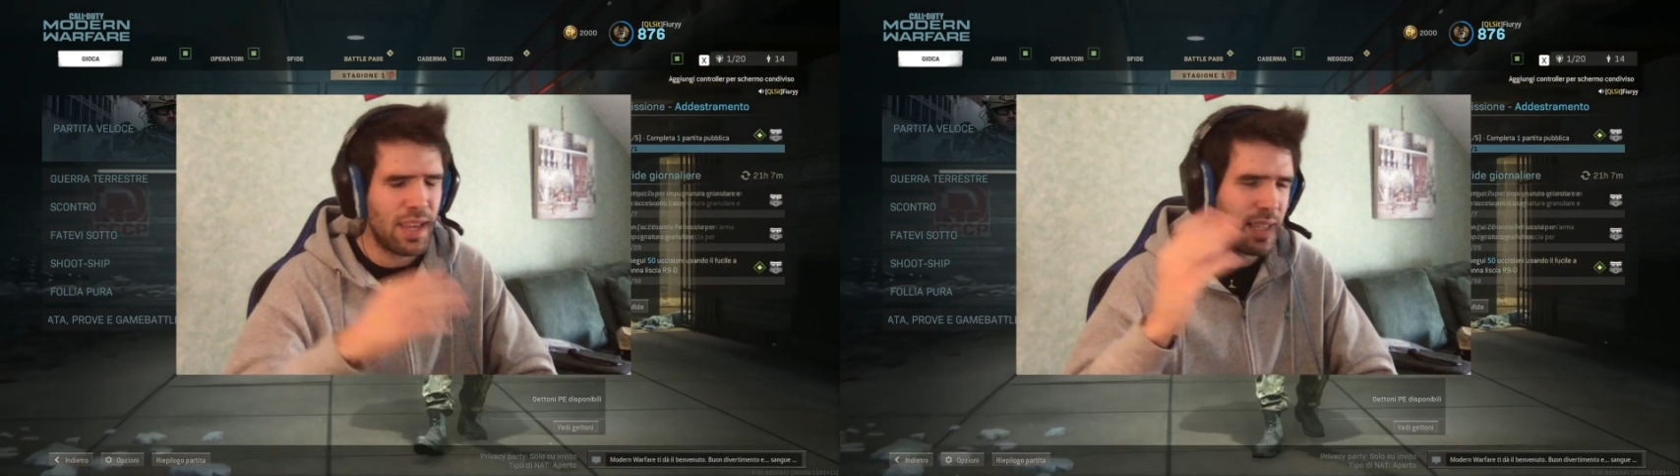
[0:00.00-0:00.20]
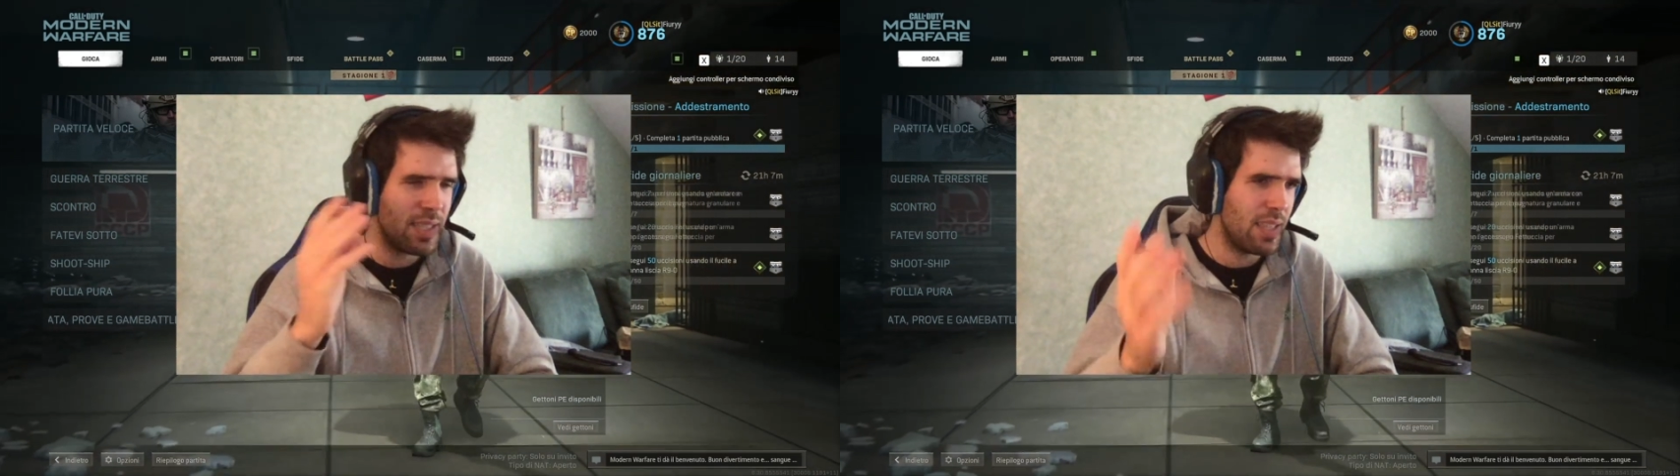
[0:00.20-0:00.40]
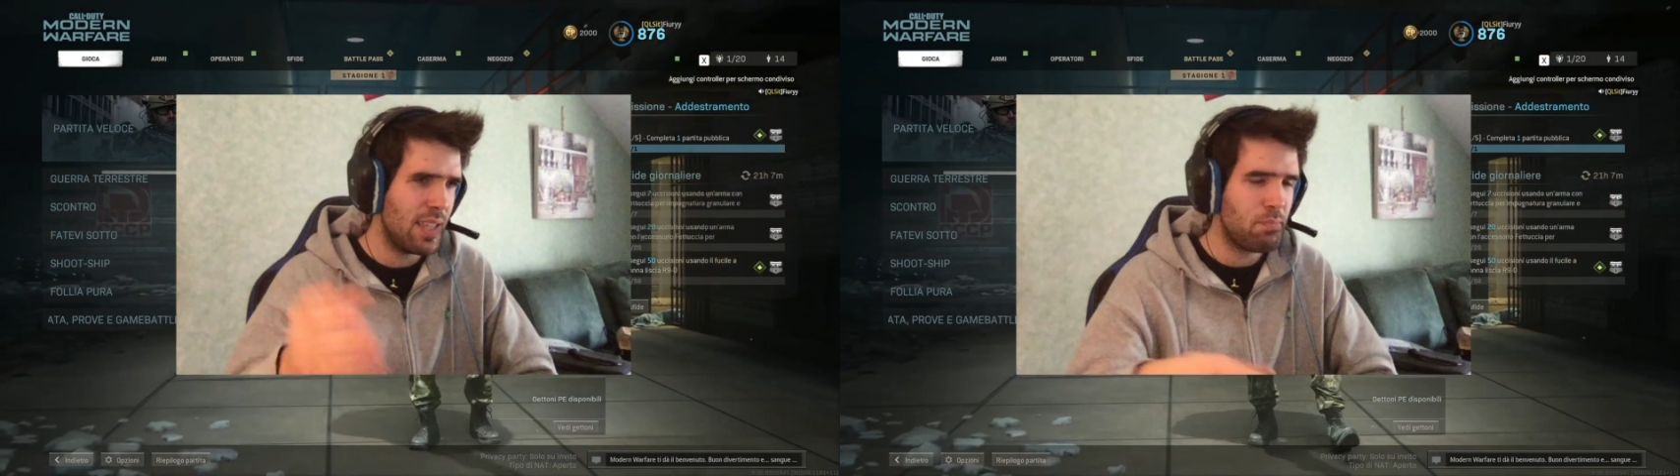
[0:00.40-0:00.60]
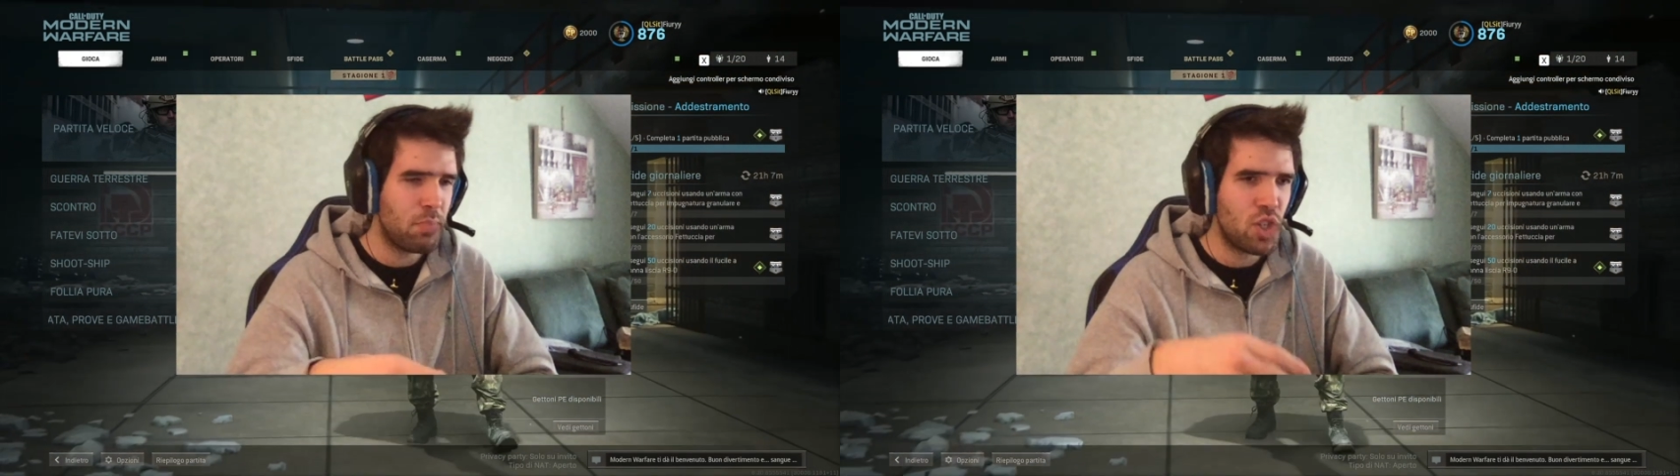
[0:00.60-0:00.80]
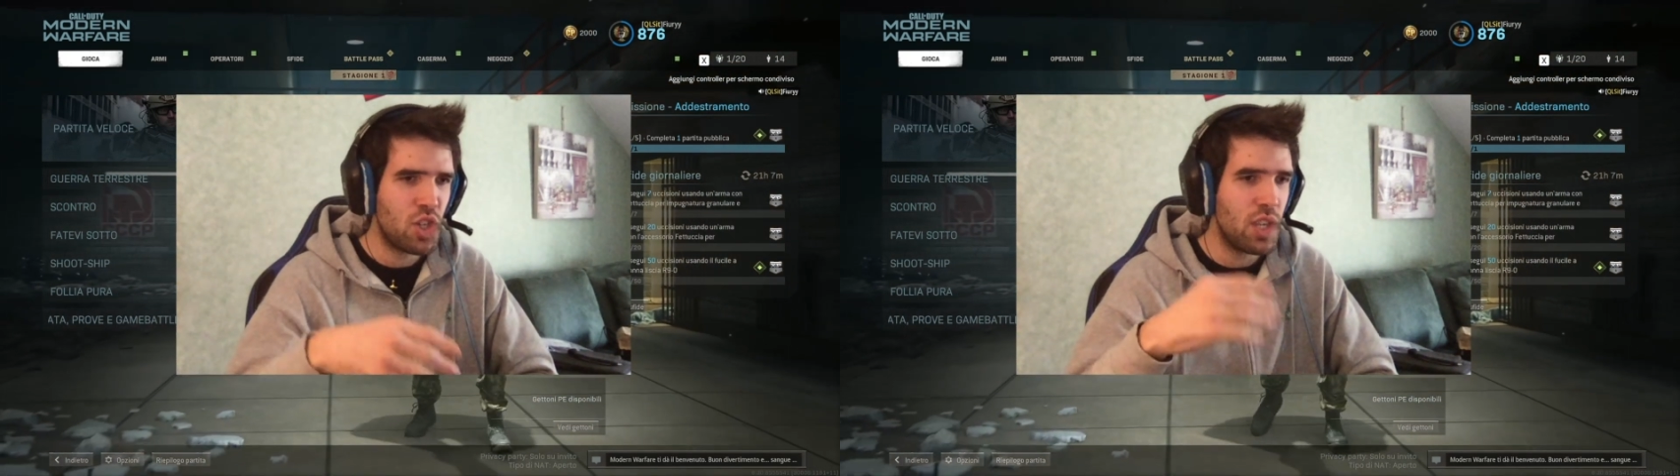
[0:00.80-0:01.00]
che sia da
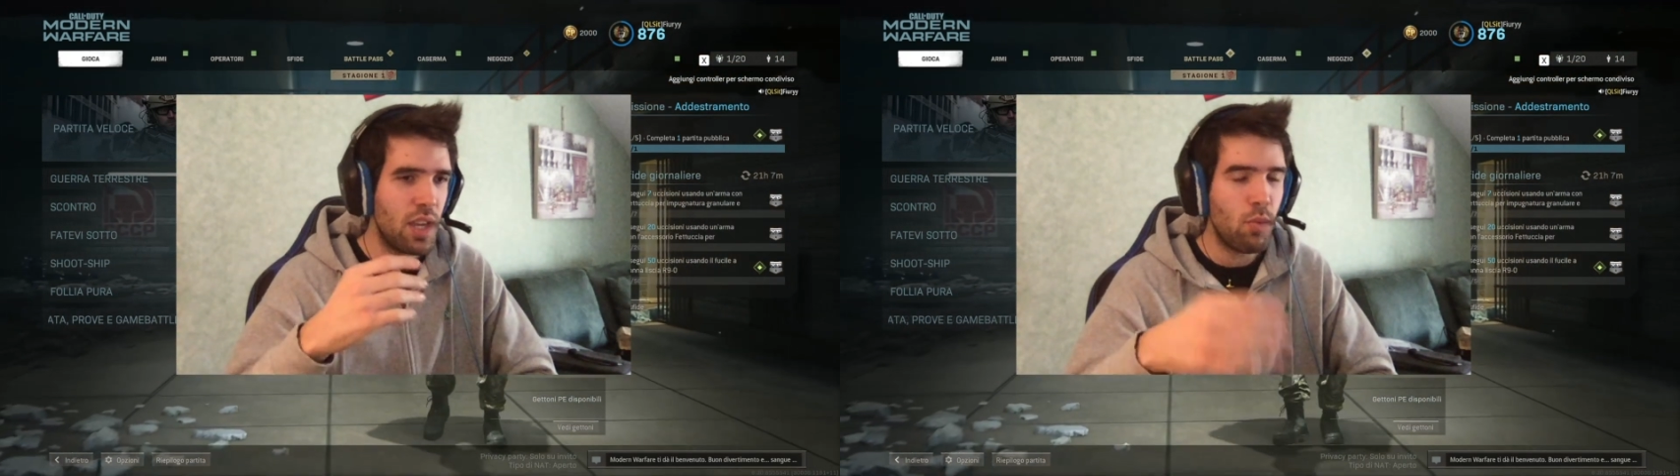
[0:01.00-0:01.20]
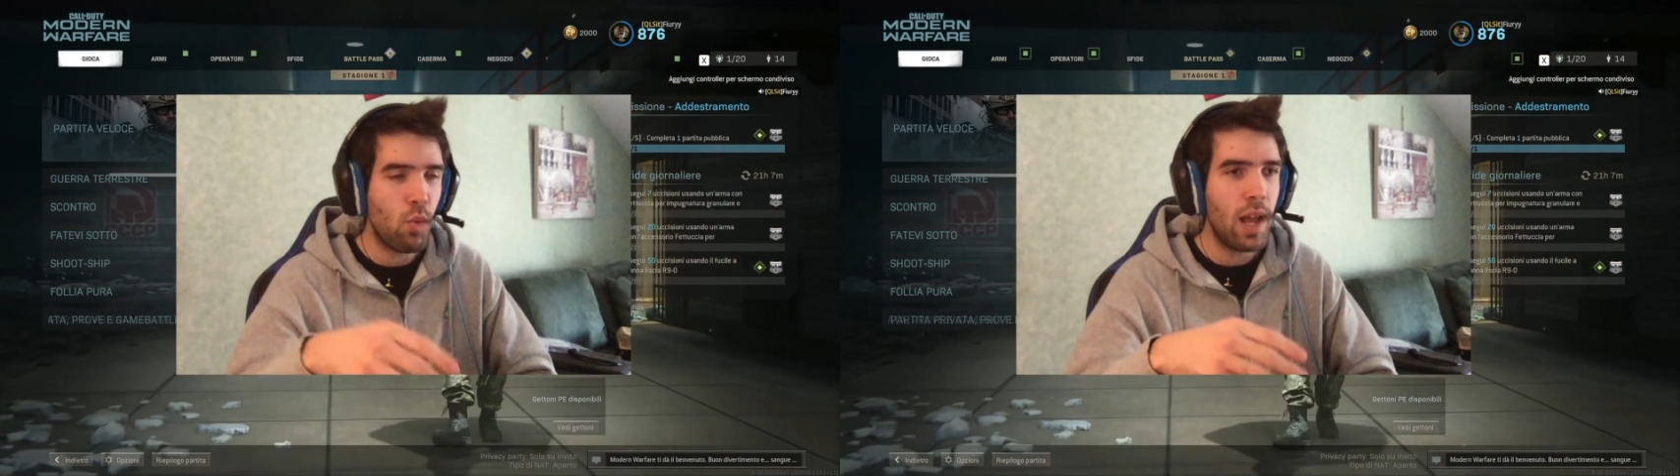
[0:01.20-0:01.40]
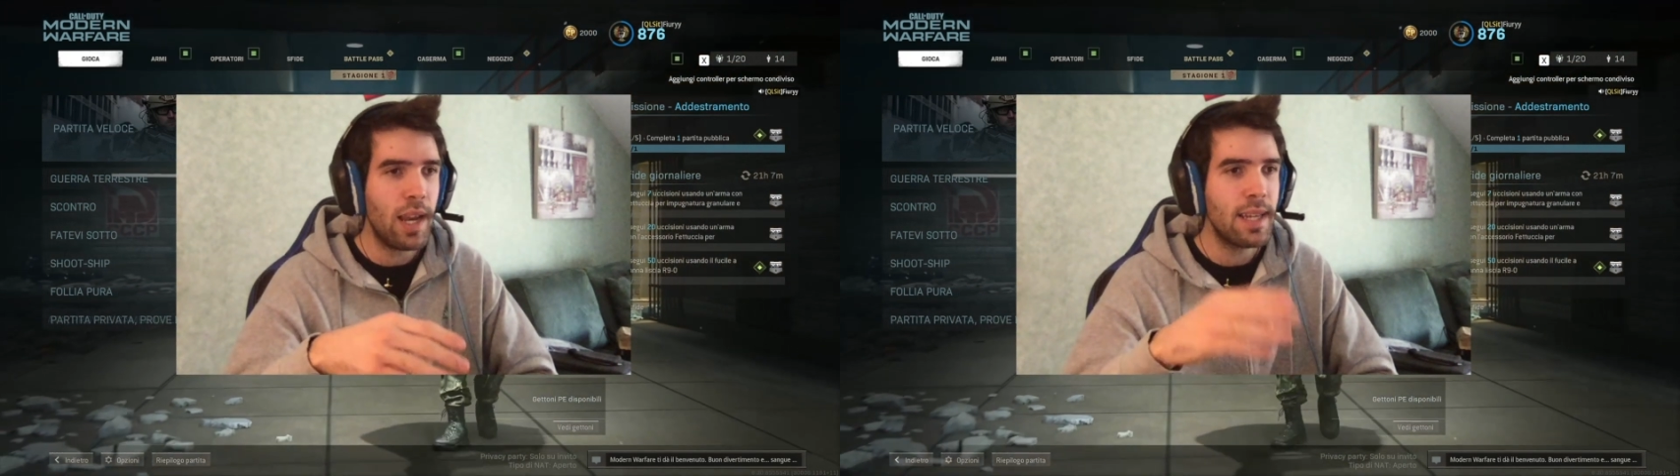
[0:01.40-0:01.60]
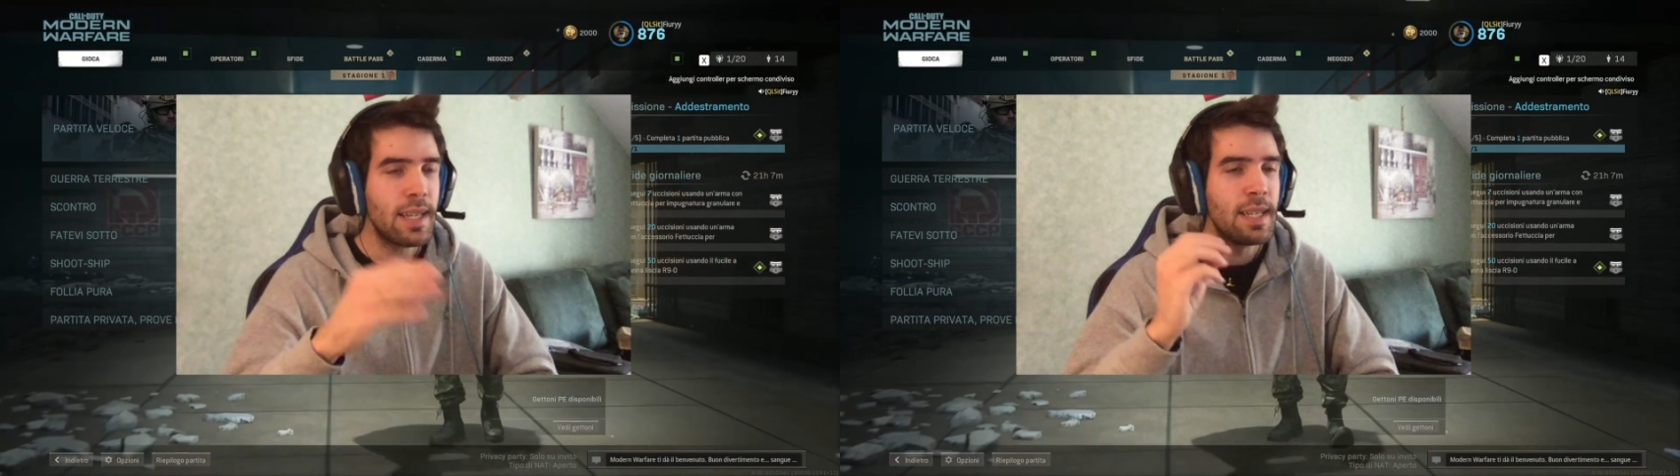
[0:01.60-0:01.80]
PC, è uguale.